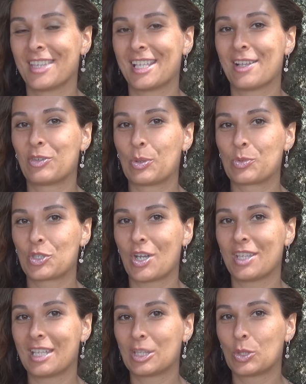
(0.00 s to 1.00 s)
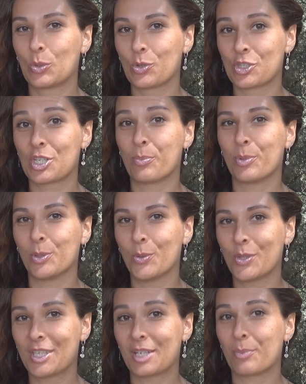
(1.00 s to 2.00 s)
Дело в том, что она тоже
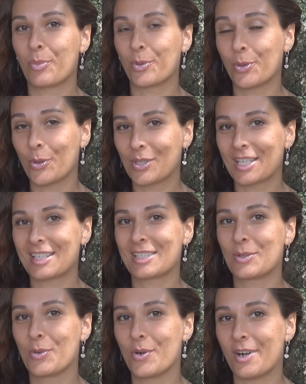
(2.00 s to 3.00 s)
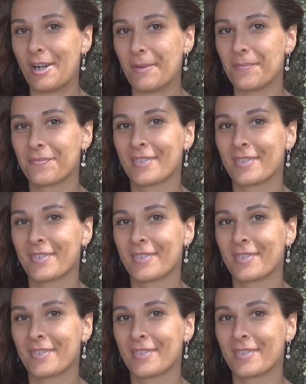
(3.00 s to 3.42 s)
блогер, блогер с Гоа.